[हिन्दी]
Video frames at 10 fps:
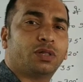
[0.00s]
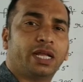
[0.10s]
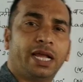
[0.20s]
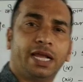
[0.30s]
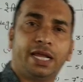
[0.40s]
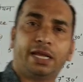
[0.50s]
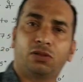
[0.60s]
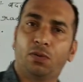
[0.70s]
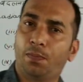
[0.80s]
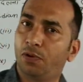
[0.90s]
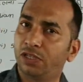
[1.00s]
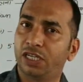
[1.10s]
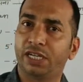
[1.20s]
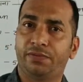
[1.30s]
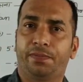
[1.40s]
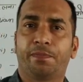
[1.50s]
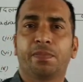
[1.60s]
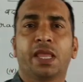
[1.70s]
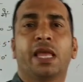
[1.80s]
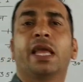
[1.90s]
होते हैं एक तो
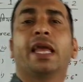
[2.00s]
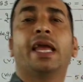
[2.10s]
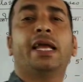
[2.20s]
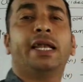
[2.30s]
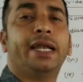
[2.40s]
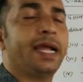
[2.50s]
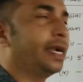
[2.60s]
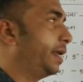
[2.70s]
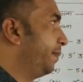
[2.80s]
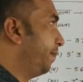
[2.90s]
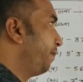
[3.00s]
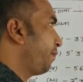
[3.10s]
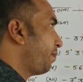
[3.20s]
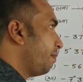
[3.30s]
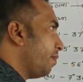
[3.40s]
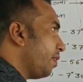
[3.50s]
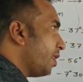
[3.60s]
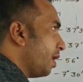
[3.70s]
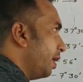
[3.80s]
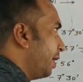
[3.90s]
पॉजिटिव एक नेगेटिव
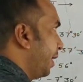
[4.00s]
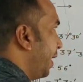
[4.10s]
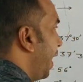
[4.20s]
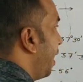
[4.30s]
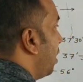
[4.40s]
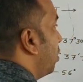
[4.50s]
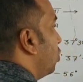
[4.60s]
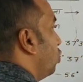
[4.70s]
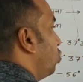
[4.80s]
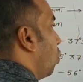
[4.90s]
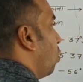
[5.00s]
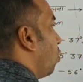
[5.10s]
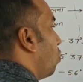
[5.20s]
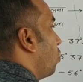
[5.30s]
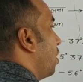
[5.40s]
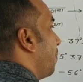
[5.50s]
ठीक है जो कोण